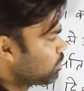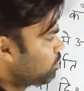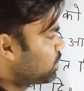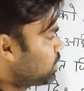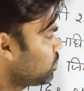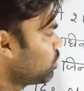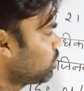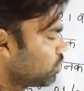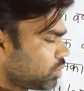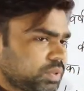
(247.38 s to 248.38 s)
बच्चे तो
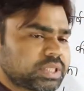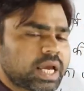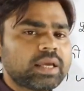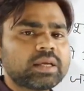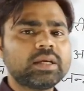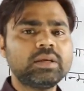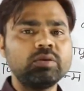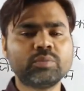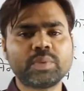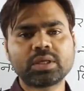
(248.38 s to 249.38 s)
कोर्ट में जाएंगे ही
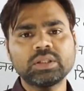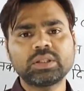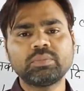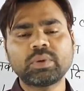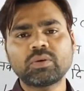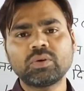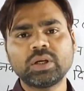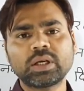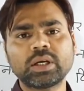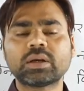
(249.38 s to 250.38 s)
उम्र की सीमा को
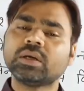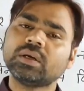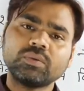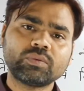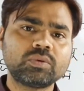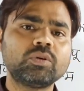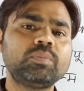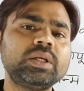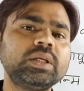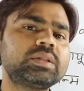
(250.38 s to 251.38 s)
लेकर उनको
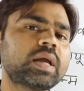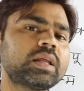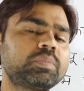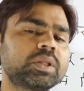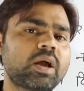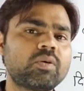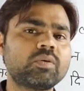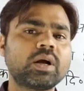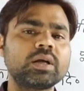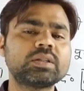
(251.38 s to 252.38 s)
भी ये शायद पता
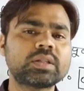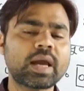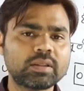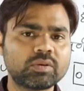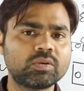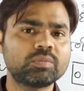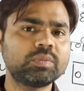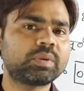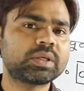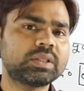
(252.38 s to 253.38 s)
होगा कि शायद कोर्ट
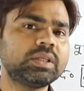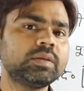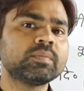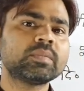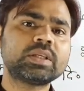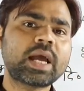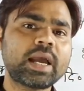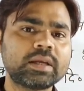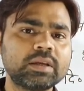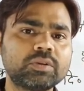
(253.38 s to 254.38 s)
में भर्ती
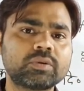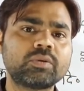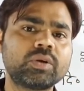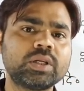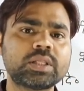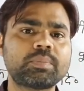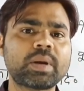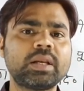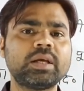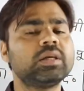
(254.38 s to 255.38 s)
जाएगी शुरू होने से
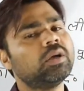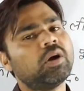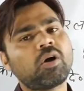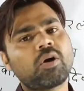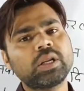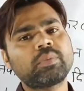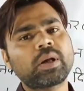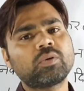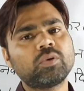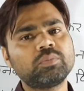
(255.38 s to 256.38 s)
पहले ही और एक बार
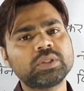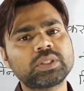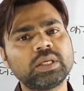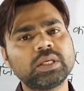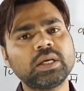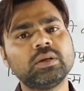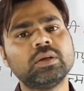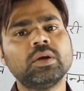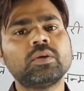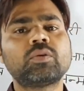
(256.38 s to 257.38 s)
कोर्ट में चली गई
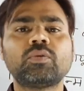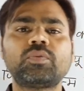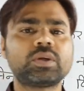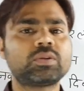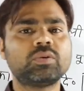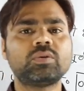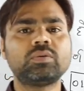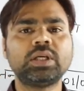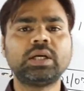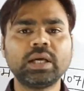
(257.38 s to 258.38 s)
तो फिर तो
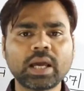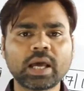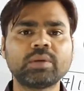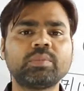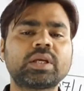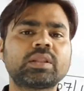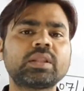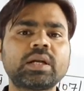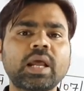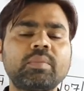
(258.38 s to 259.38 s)
निर्णय आने में
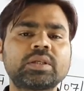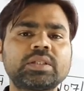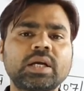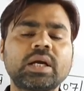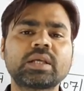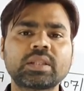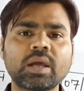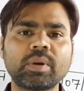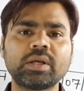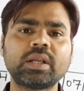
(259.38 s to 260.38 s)
कितना टाइम लग जाएगा कितना
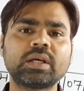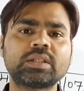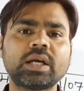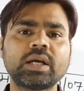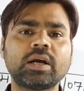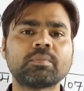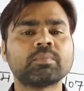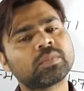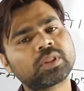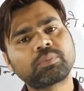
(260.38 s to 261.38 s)
महीना लग जाएगा
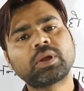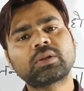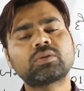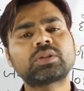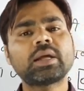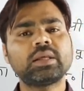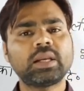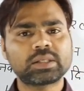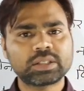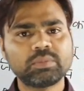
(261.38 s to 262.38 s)
तब तक तो शायद
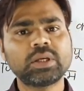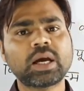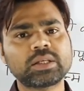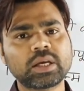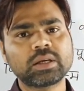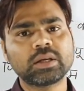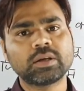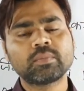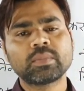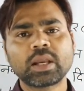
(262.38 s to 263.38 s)
इलेक्शन भी आ जाएंगे
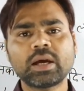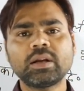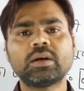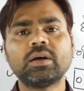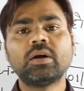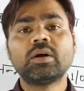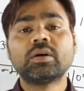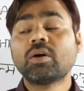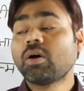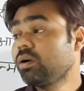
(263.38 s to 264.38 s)
है ना
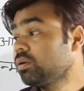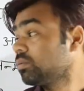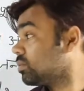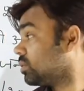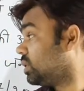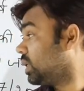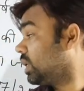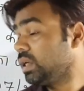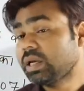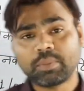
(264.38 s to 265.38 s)
और ये
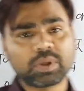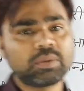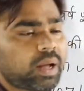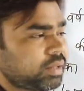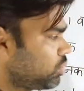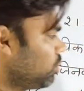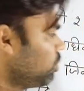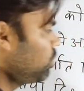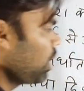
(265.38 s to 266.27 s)
रही आपकी बात तो